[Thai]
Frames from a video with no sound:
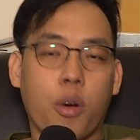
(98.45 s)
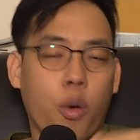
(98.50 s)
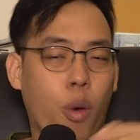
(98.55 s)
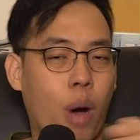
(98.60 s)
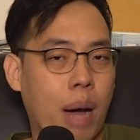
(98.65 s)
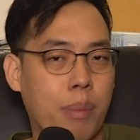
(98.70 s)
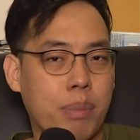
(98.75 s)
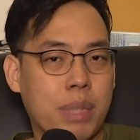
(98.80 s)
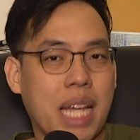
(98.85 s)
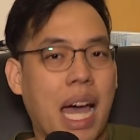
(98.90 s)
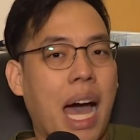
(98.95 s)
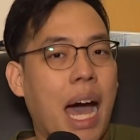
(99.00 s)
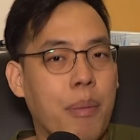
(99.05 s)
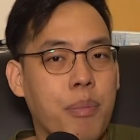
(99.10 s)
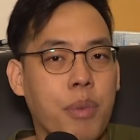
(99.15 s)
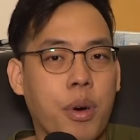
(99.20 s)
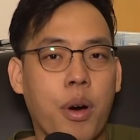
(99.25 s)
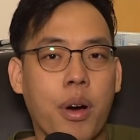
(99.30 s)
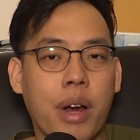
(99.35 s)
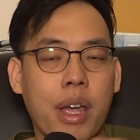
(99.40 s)
ความ
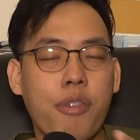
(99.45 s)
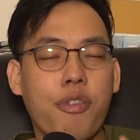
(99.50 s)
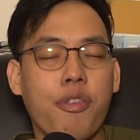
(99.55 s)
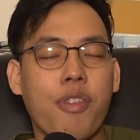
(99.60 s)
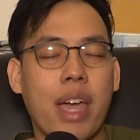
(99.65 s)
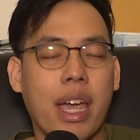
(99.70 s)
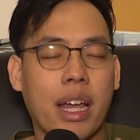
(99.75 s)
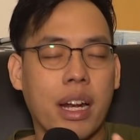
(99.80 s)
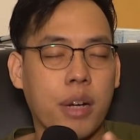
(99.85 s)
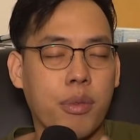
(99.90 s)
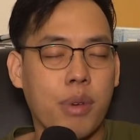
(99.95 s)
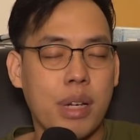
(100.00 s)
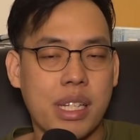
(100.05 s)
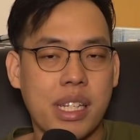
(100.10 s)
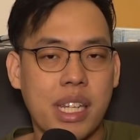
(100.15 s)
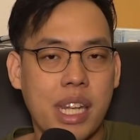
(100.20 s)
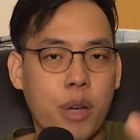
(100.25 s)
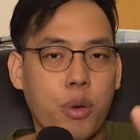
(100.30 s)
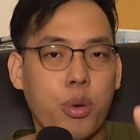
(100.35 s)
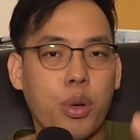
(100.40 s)
ฉ่ำของเอฟเฟกต์หรือว่า
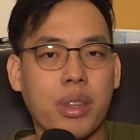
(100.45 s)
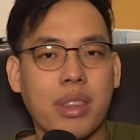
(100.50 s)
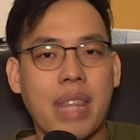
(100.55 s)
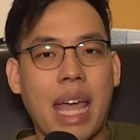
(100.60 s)
สิ่งที่คุณ